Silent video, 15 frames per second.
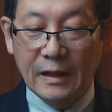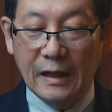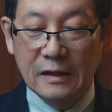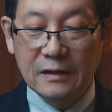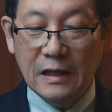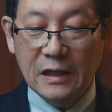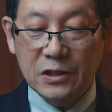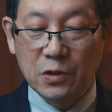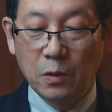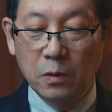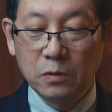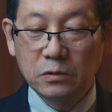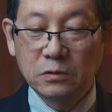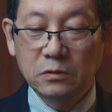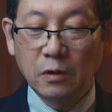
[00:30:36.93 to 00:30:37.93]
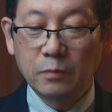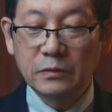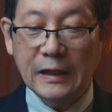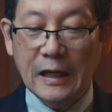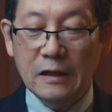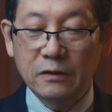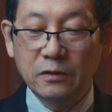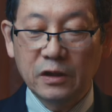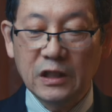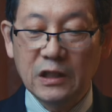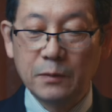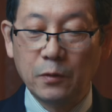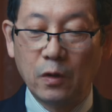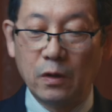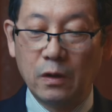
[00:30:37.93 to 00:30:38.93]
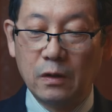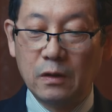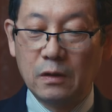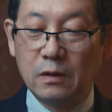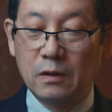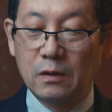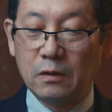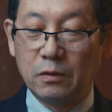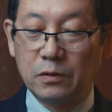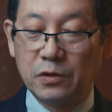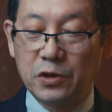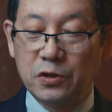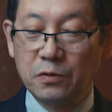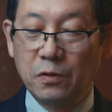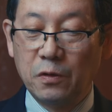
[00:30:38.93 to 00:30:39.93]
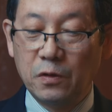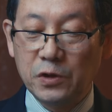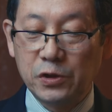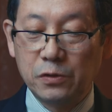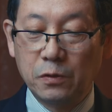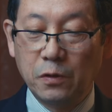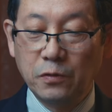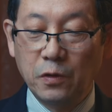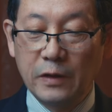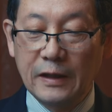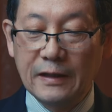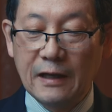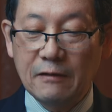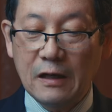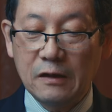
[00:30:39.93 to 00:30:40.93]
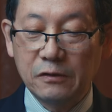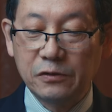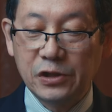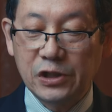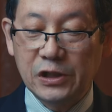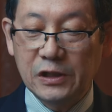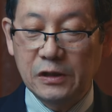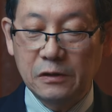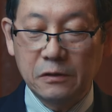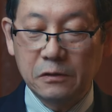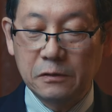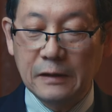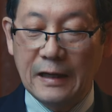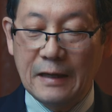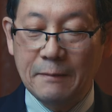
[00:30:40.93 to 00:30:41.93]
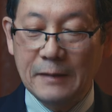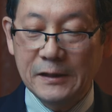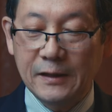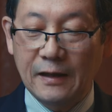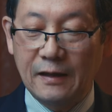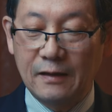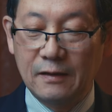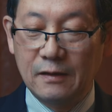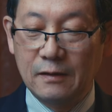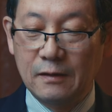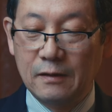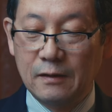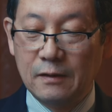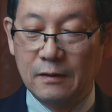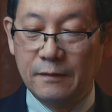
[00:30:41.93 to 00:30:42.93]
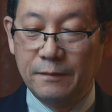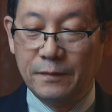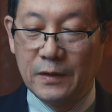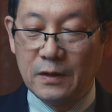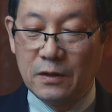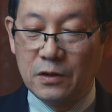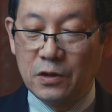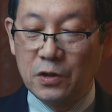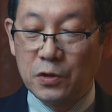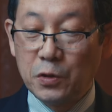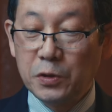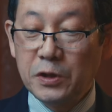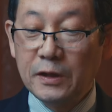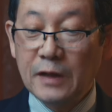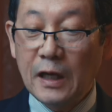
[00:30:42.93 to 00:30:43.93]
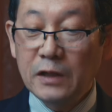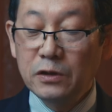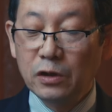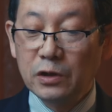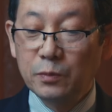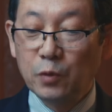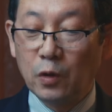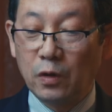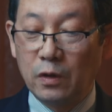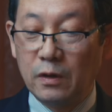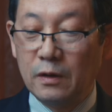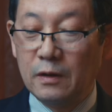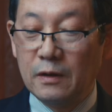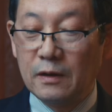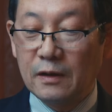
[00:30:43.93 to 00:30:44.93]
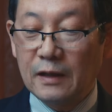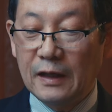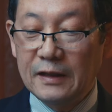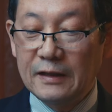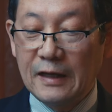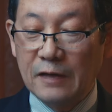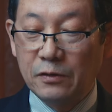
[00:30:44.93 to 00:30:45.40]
あるいは将軍を迎えるときにも、この城の枝は打ち振られました。そして何よりも彼